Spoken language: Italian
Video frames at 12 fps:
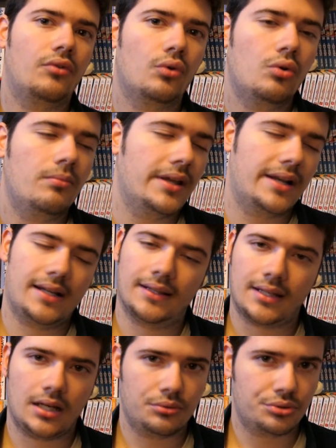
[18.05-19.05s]
volume in
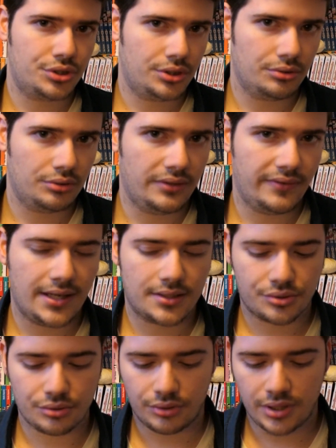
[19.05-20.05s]
realtà uscito
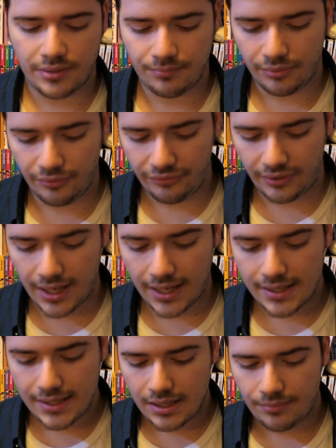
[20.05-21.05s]
diverso tempo
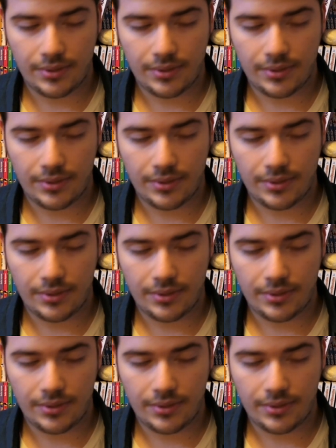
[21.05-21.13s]
fa,